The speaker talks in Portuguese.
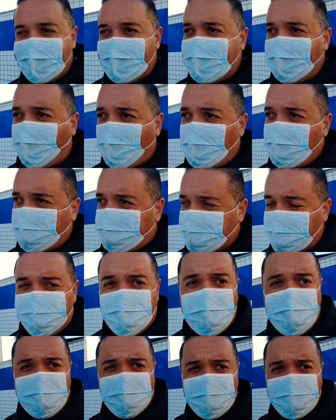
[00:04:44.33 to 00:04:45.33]
ah, como que você
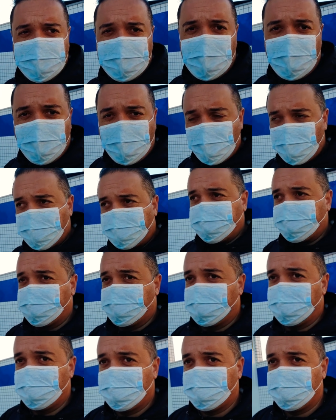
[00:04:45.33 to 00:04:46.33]
faz pra vender, Augusto?
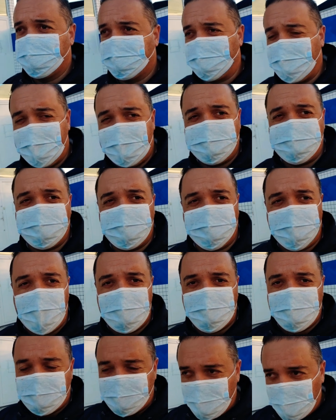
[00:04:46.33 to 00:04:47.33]
Gente, eu
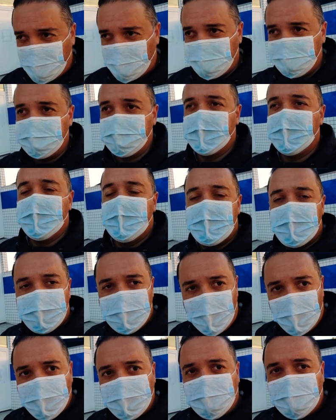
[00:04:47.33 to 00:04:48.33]
faço assim, ó.
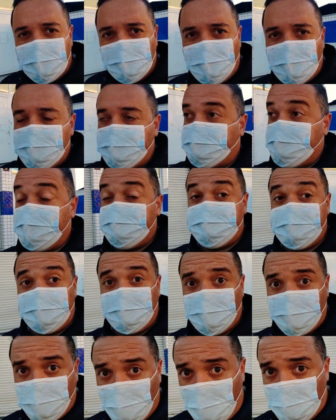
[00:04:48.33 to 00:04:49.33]
Bom dia, com
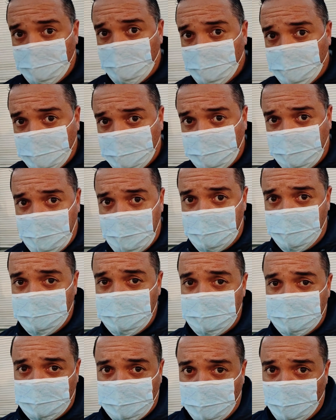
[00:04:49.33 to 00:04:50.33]
licença. Todos os
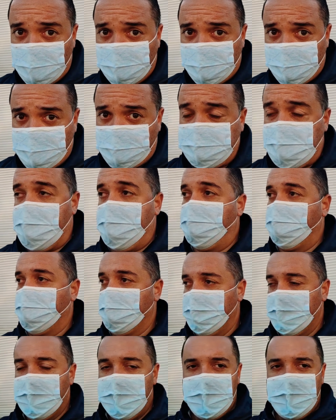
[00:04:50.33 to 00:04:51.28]
carros, em todos os carros.